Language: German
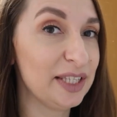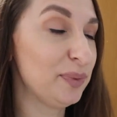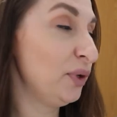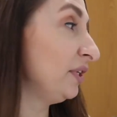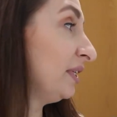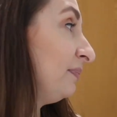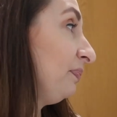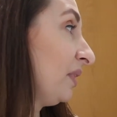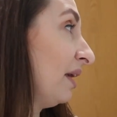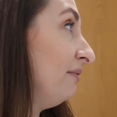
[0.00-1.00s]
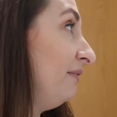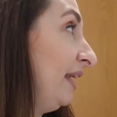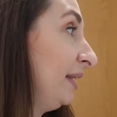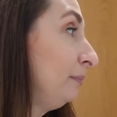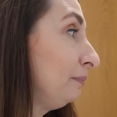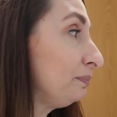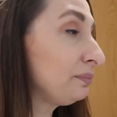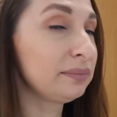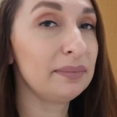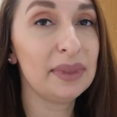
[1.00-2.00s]
Das bedeutet, wenn
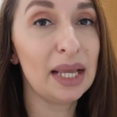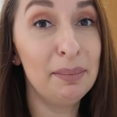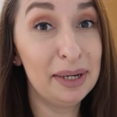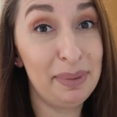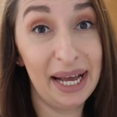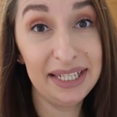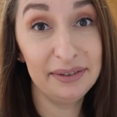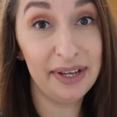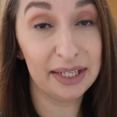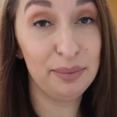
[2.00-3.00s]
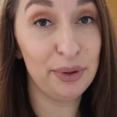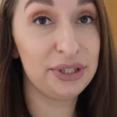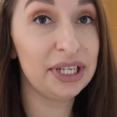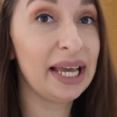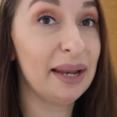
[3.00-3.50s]
man Pate werden möchte,